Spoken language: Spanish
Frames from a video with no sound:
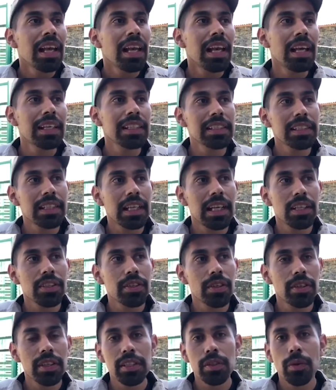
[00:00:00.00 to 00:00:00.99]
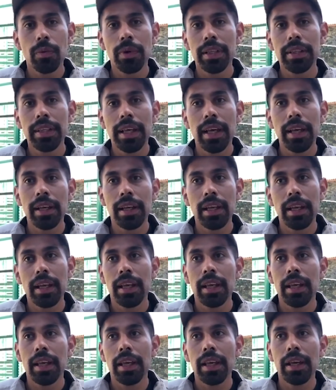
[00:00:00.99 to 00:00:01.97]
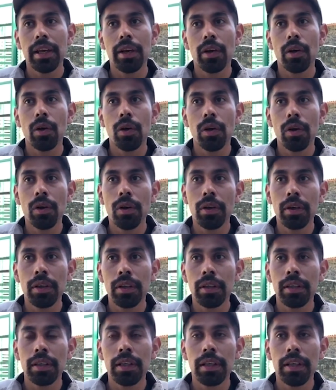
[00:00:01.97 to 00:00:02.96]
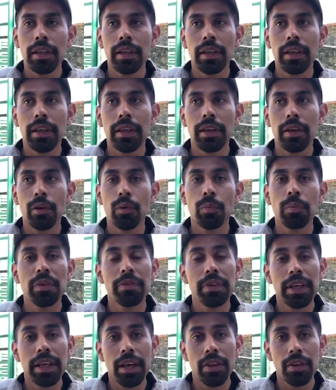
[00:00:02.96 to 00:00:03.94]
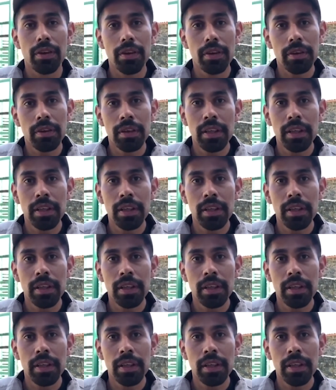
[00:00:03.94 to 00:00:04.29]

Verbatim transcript: las instalaciones cuentan eh, con eh, humificador,